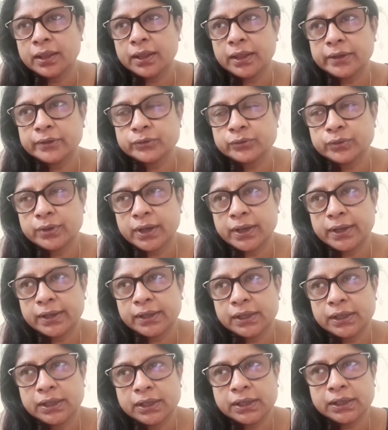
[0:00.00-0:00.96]

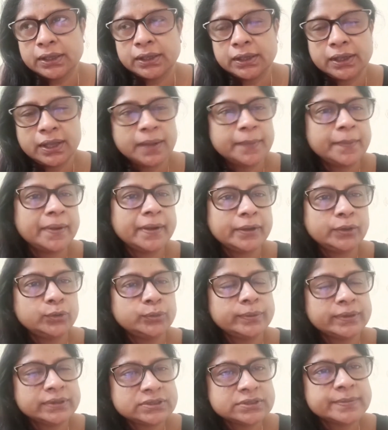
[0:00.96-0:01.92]
একটুখানি এবার
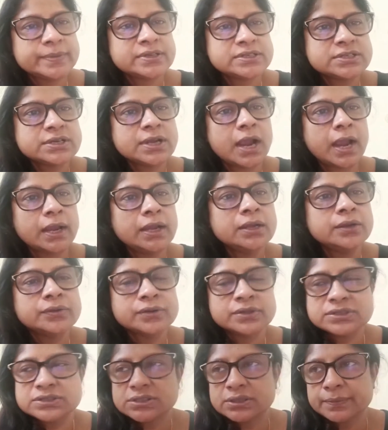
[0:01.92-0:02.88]
একটু বেশি বেশি কাইল
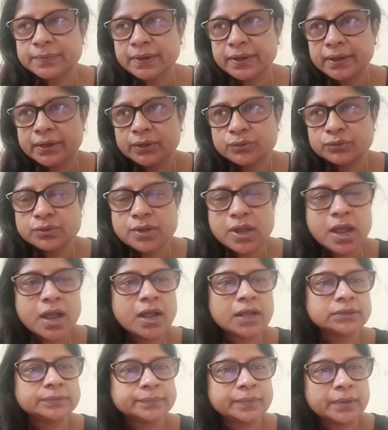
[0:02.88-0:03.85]
হয়েছি মানে একটু গা
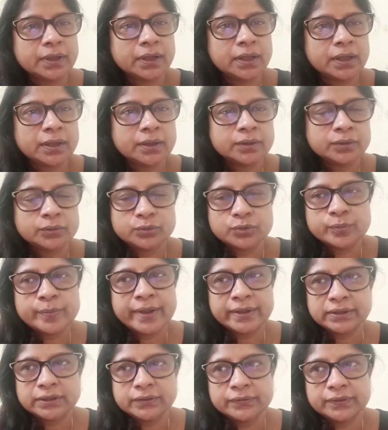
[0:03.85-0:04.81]
হাত পা খুব
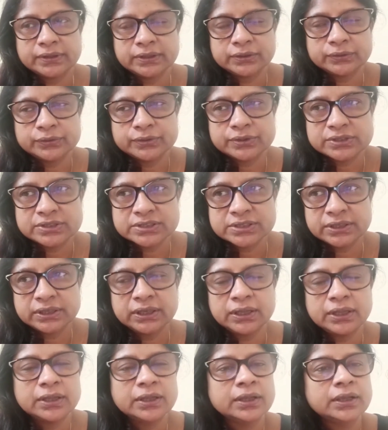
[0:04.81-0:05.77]
ব্যথা ব্যথা হয়েছে
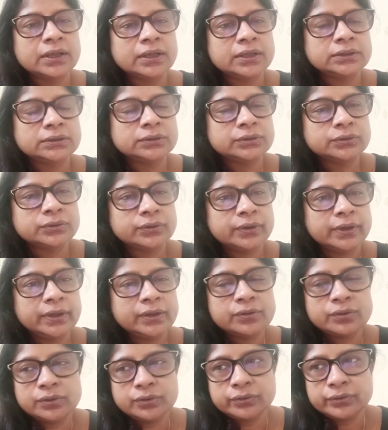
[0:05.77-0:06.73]
তো
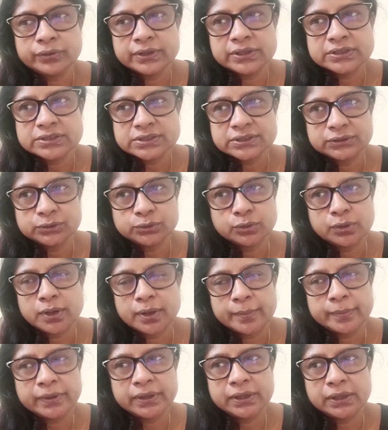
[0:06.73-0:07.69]
এগুলো হয়েছে তো
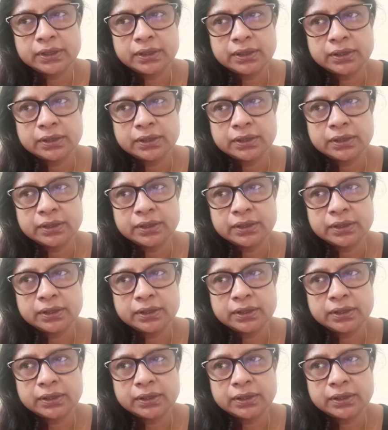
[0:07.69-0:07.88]
আমি